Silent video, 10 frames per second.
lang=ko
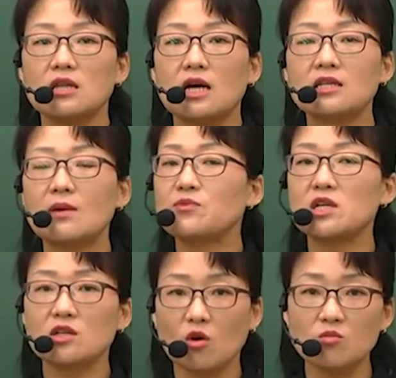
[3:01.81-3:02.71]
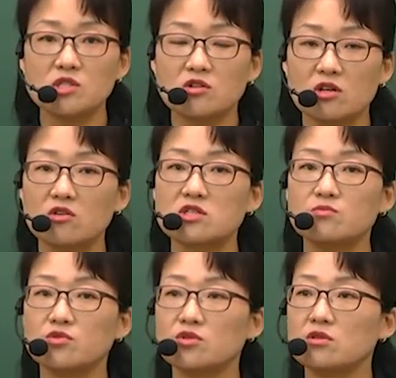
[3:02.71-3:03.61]
나는 암기가 너무 싫어.
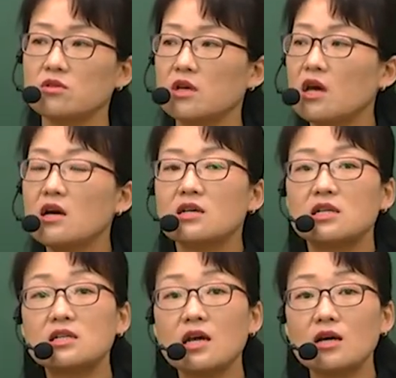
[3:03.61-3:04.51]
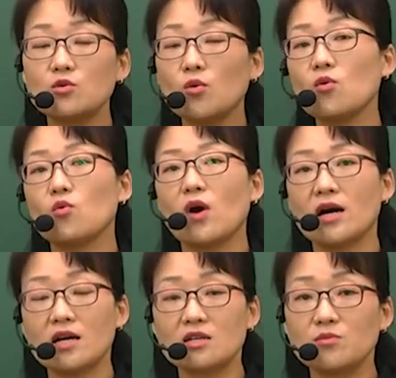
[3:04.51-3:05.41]
이러신 분들은 그래도
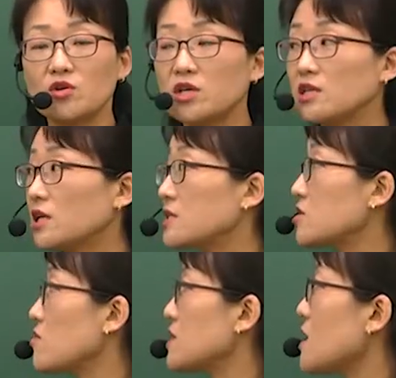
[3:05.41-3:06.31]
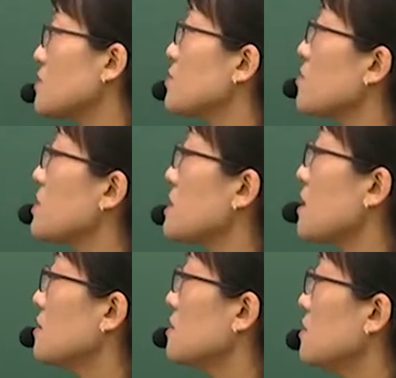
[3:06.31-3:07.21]
과락은 면해야 되겠죠. 40점
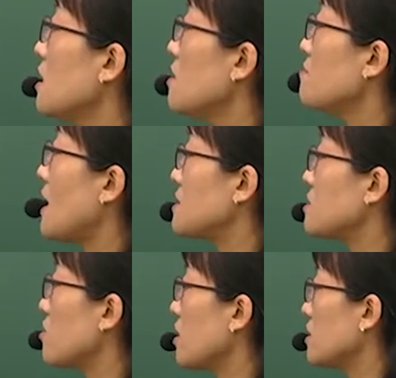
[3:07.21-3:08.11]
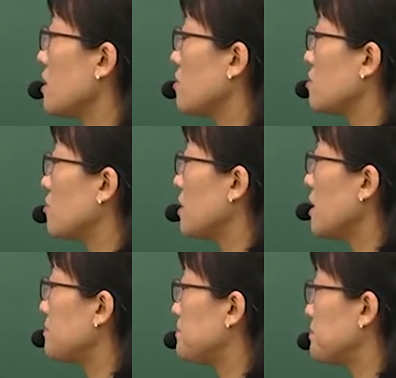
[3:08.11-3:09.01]
이상은 맞으셔야 돼요.
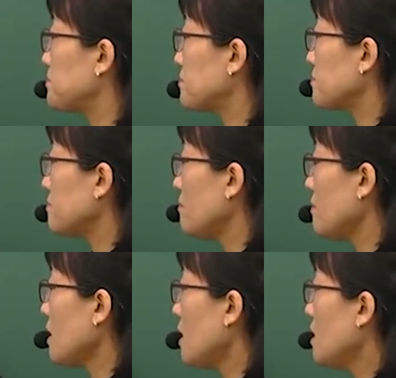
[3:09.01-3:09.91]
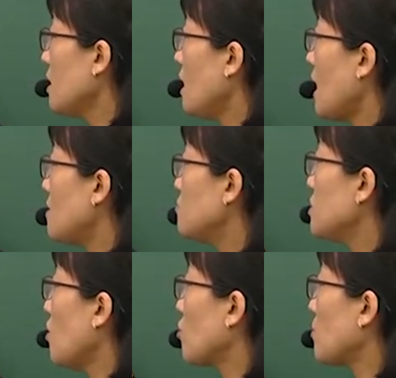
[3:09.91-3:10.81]
그런데
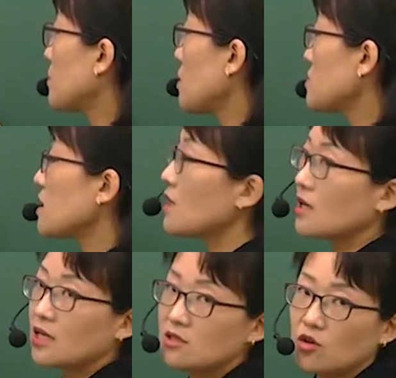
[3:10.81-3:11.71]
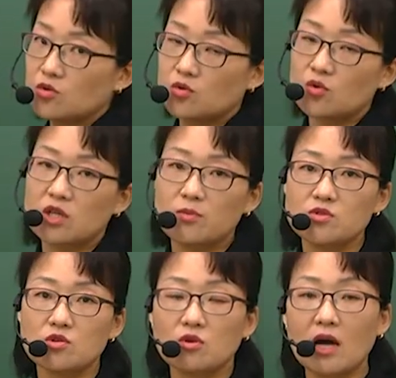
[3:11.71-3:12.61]
아무리 어렵다고 생각하는 것도
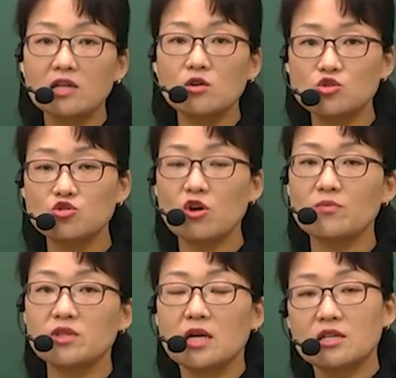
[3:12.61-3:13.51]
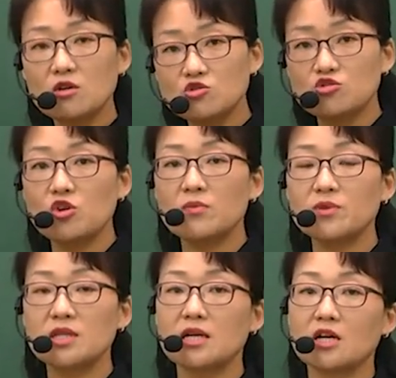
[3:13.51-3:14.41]
기본적으로 아 이거 중요합니다. 이거
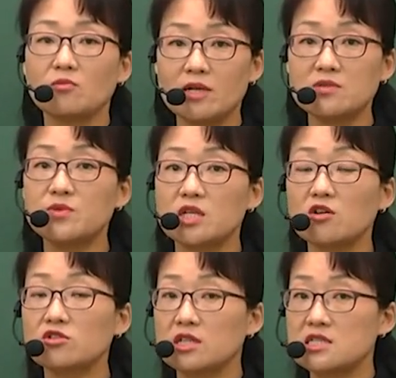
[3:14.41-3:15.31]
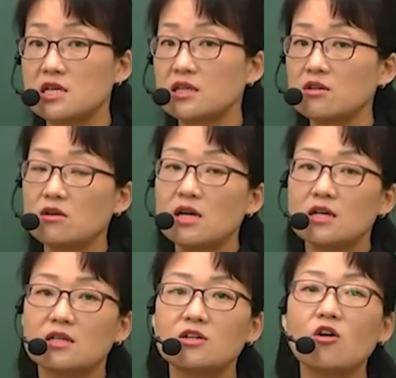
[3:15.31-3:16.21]
중요합니다라고 말씀드린 것들 있잖아요.
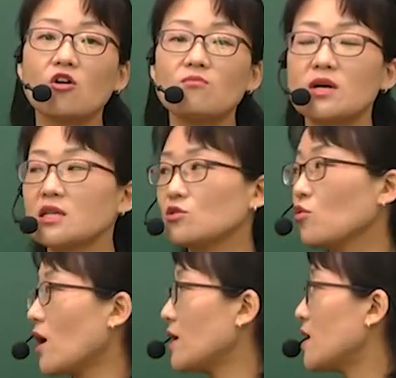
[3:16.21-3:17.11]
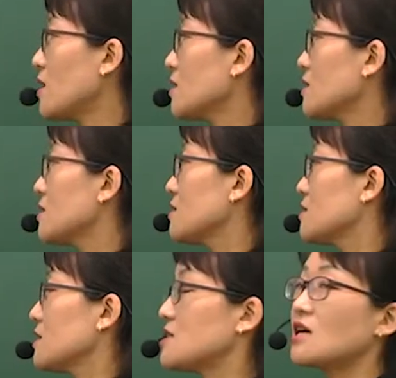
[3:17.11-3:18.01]
그런 것만 해도 과락
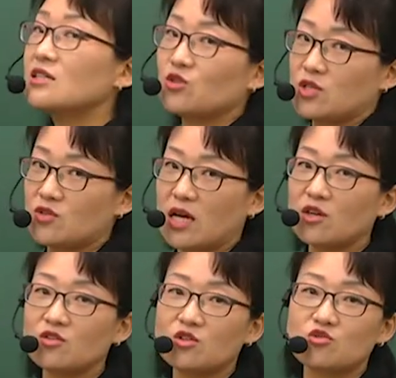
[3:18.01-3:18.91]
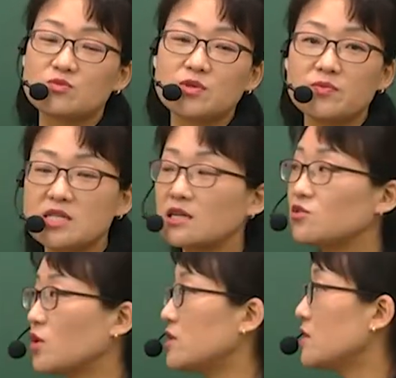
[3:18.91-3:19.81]
이상은 되죠. 당연히 60점
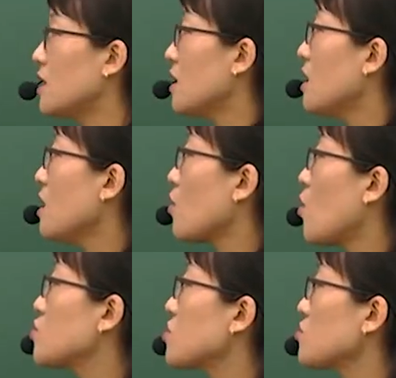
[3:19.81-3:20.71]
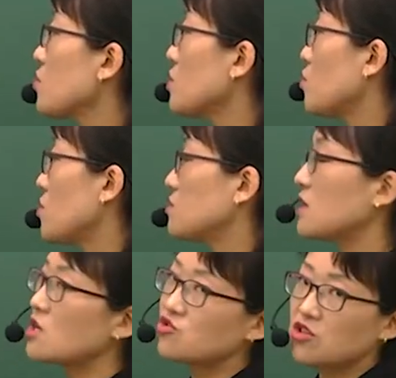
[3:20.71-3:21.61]
이상은 되는데 그 정도의 노력은
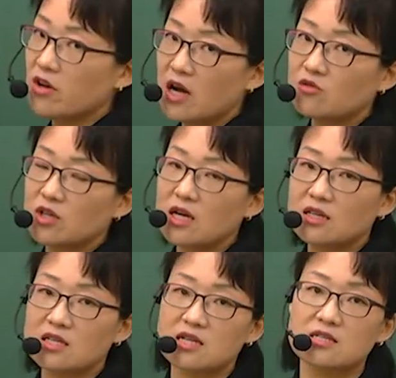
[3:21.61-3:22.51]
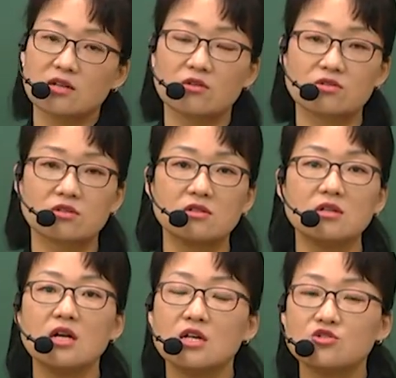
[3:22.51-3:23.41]
해 주셔야 우리가 기사
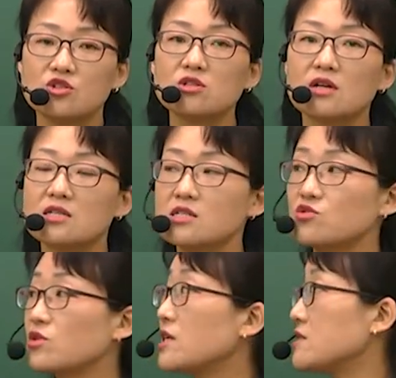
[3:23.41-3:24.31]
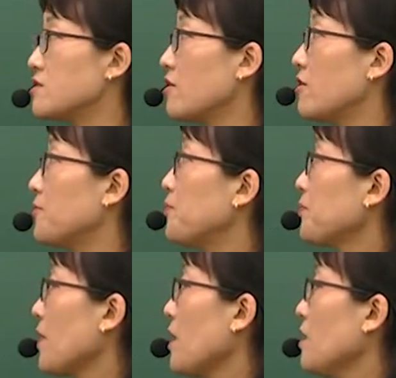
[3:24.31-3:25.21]
자격증을 취득하실 수가 있어요.
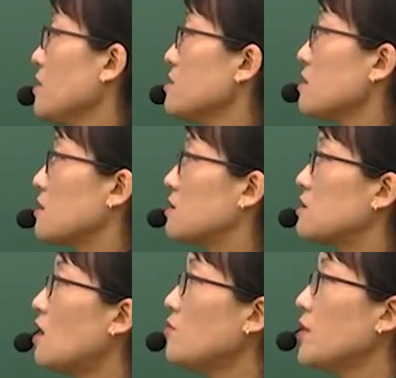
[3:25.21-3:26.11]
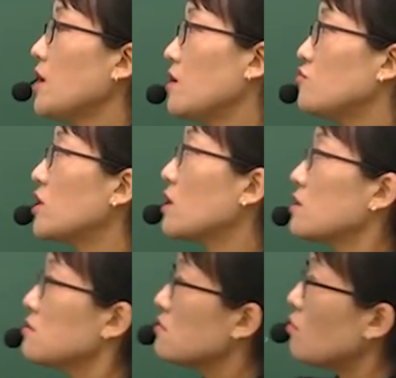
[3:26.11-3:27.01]
자, 그 다음에 우리가
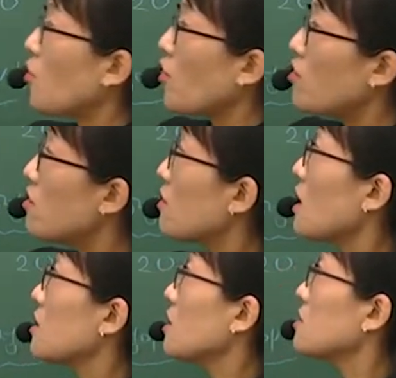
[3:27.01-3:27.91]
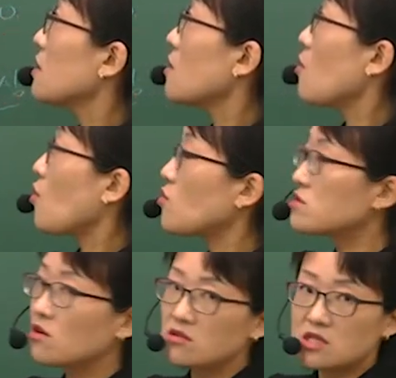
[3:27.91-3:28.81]
뭐 연력학이라든가 뭐
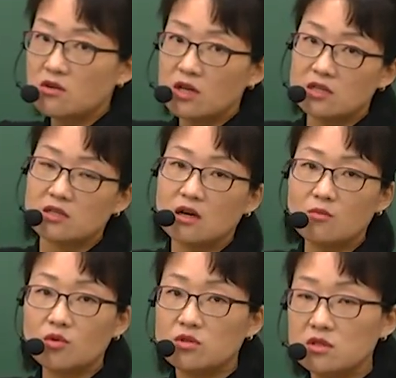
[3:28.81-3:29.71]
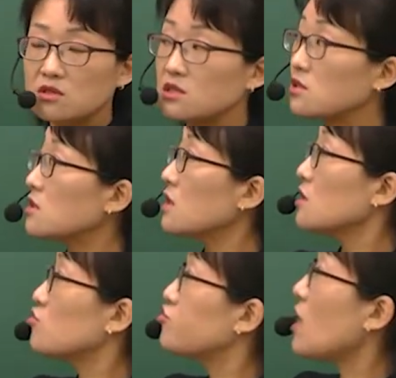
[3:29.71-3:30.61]
공정제어라든가 뭐 특,
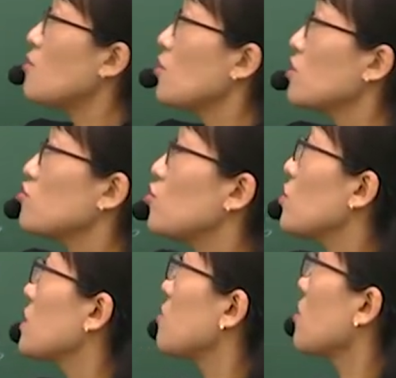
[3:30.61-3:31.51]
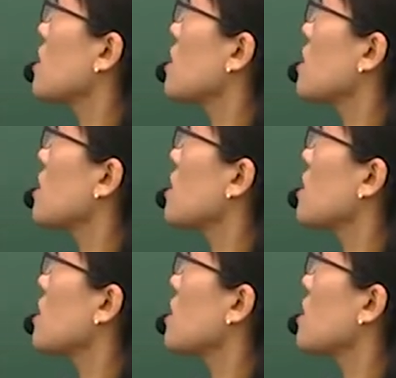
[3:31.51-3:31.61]
히이 두 과목의 유독이 그런